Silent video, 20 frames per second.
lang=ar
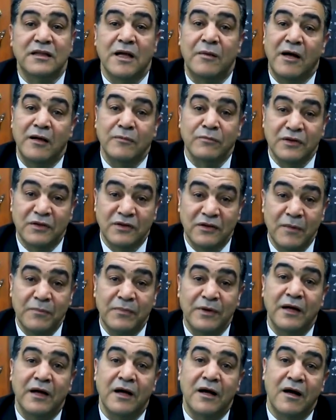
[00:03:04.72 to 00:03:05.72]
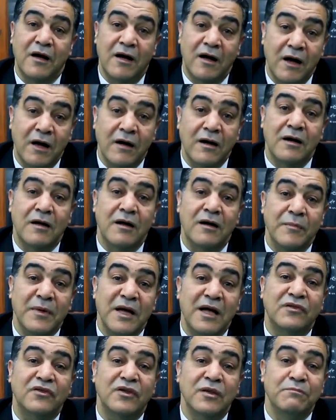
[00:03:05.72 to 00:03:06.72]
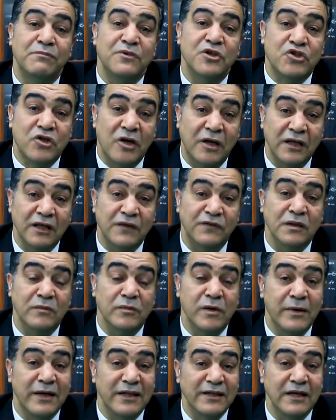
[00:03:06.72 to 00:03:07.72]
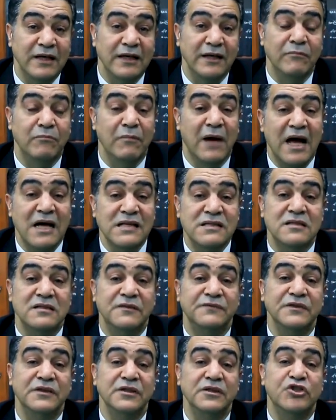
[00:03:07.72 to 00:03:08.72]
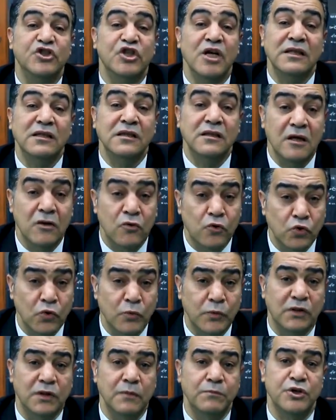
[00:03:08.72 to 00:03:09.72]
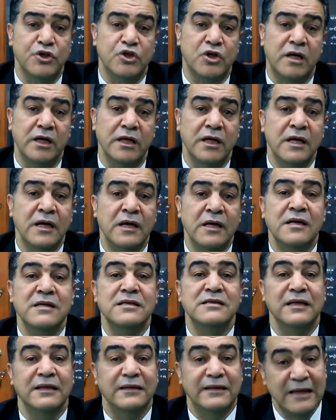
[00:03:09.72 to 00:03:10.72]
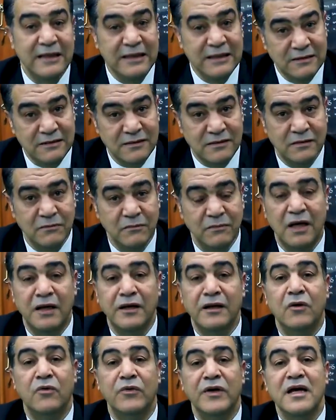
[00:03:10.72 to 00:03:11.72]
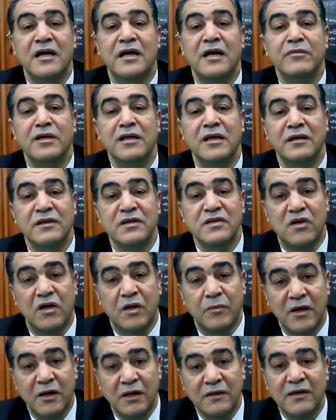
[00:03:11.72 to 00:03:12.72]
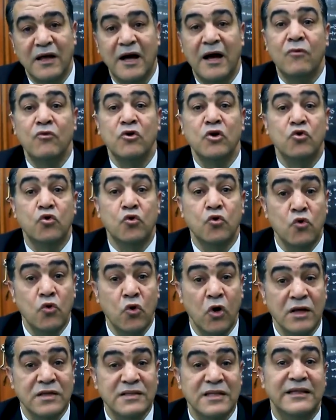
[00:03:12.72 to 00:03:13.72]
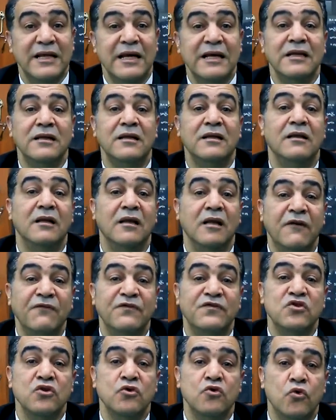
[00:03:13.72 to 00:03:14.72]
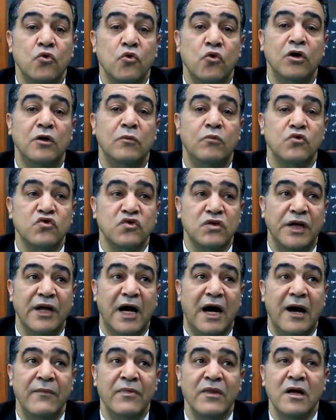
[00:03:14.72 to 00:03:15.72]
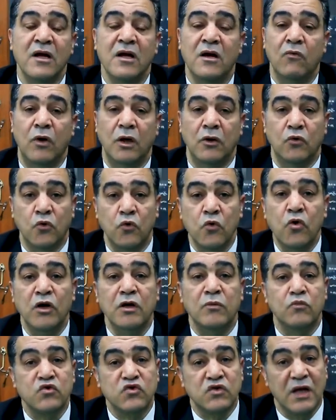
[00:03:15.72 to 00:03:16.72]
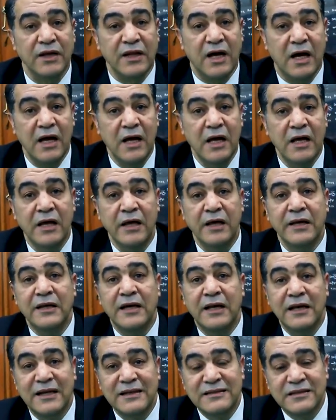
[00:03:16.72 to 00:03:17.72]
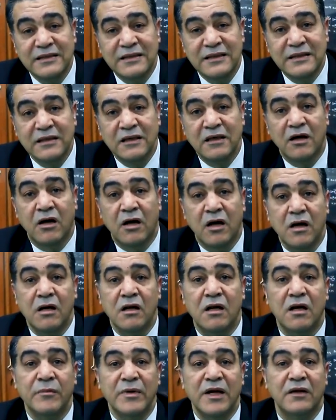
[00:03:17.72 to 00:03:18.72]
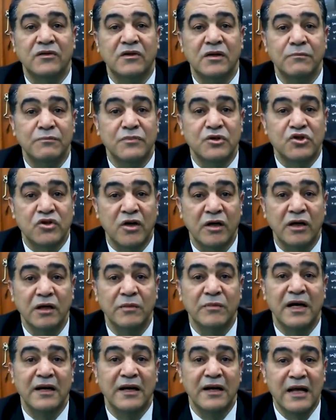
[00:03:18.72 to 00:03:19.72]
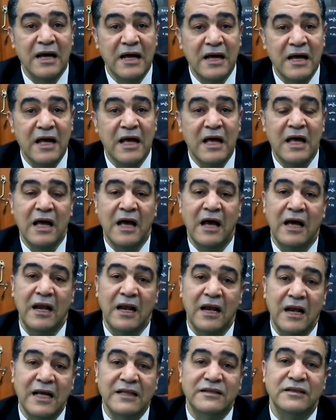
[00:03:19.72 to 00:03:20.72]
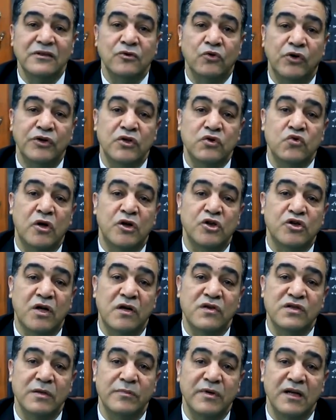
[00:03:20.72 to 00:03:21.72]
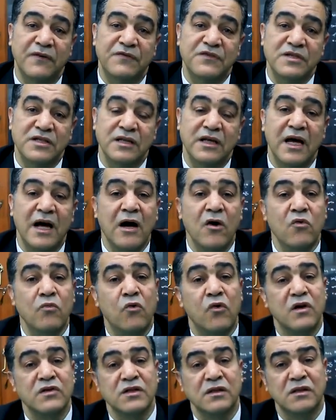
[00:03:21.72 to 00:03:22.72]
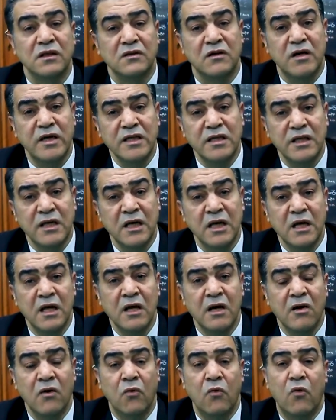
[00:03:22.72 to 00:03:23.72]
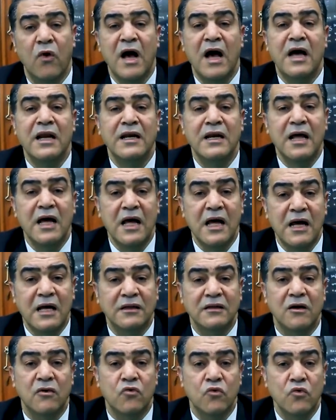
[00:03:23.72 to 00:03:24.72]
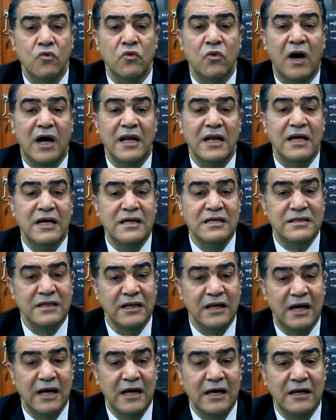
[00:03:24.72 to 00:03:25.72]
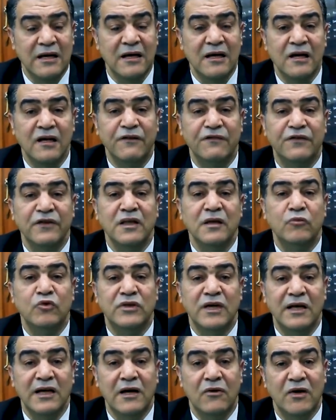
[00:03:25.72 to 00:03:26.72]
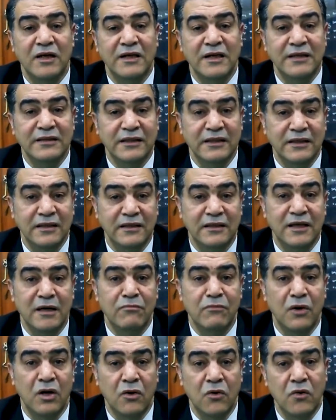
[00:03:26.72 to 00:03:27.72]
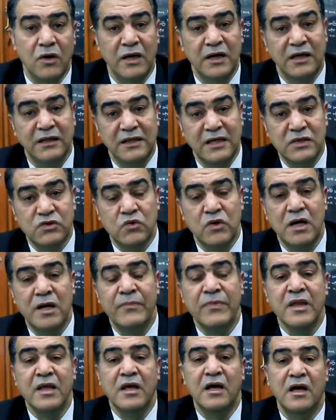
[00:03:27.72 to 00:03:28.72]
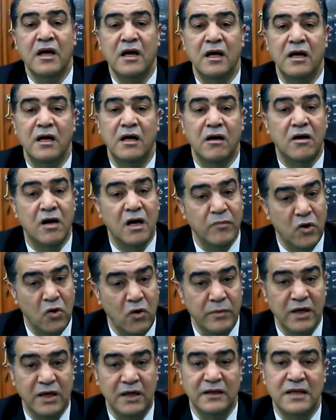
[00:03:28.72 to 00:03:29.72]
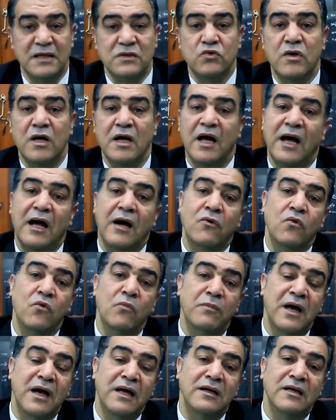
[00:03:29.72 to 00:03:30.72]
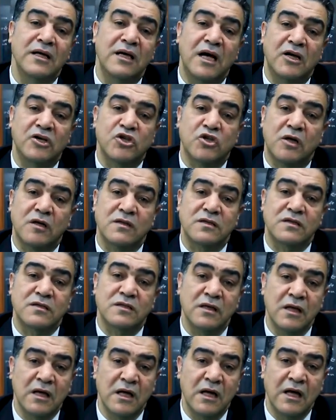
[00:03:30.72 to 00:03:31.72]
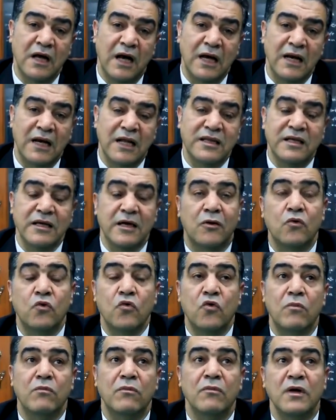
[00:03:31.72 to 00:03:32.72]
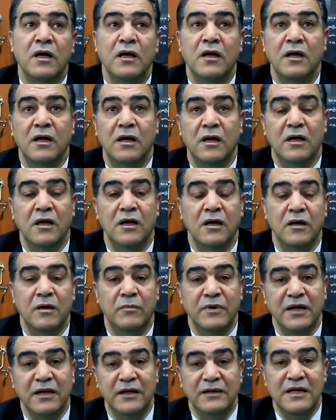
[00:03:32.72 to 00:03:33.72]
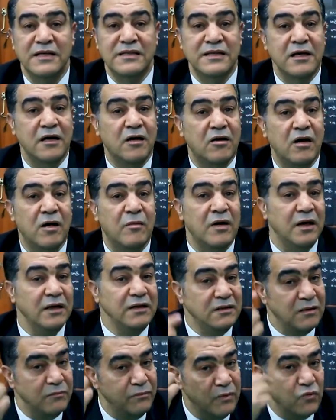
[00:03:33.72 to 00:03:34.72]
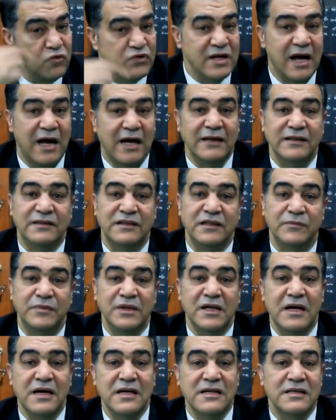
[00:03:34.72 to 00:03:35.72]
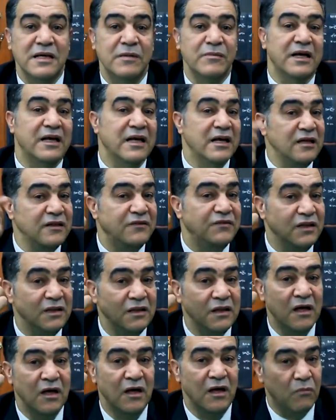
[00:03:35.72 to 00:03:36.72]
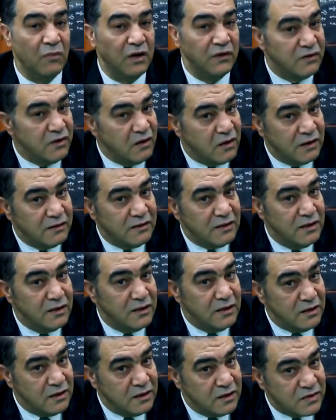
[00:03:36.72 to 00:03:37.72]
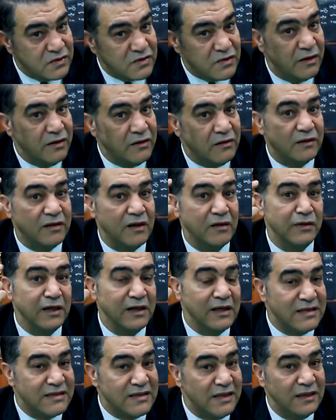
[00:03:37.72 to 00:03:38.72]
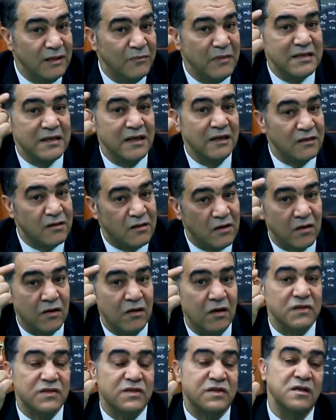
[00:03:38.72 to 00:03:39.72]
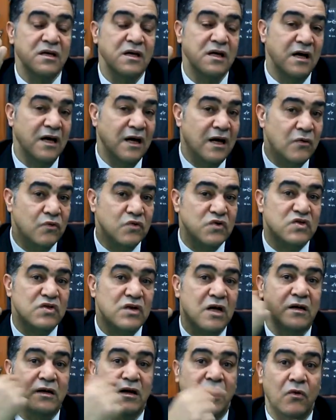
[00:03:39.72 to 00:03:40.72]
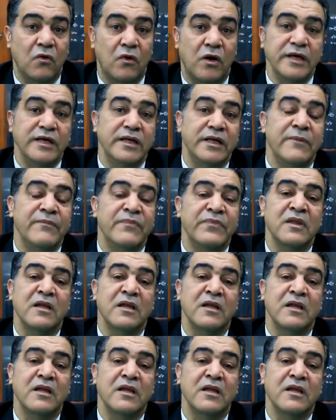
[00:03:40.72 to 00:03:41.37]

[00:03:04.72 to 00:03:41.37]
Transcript: طبعا بالطبع قرر بها الطب الشرعي في مبادئه إن بحثت في شتى كتب الطب الشرعي ستجد بأن هناك من الإصابات أو الجروح ستجد لفظ الجروح المصطنعة والجروح المصطنعة هي التي قرر بها الطب الشرعي بأنها التي يحدثها الشخص بنفسه أو بواسطة غيره وأنها تكون على هذه الحالة في متناول يده إن تم هو إحداثها آه، قام هو بإحداثها أو بأن الشخص الذي يقوم آه، بإحداثها قام أيضا بمساعدته بها إذا ما كانت في منطقة آه، ظاهرة من جسدي مثلا كالرأس أو الظهر أو غيره